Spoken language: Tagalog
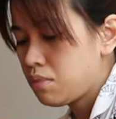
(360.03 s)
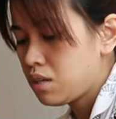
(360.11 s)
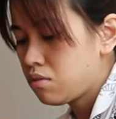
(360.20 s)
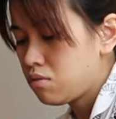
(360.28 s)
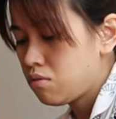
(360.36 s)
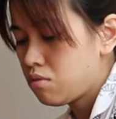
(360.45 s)

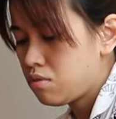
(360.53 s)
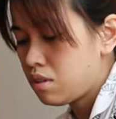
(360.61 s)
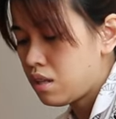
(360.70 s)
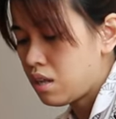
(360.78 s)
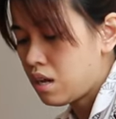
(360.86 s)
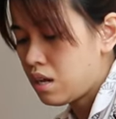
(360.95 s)
Merong
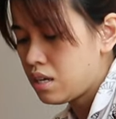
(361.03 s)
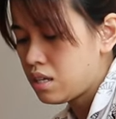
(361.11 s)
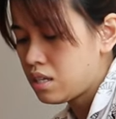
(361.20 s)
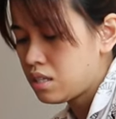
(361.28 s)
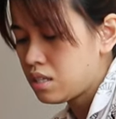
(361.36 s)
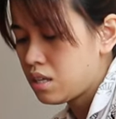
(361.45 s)

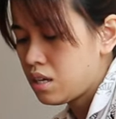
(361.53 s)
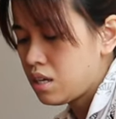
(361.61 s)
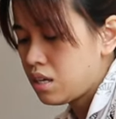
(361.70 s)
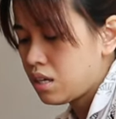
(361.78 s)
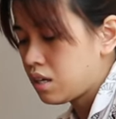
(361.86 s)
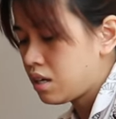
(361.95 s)
online.
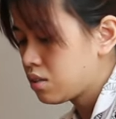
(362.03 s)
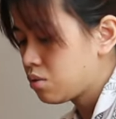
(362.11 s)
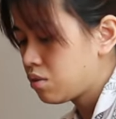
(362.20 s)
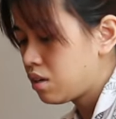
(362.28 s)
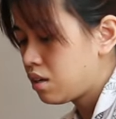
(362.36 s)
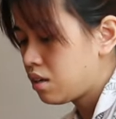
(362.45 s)
Kaso nga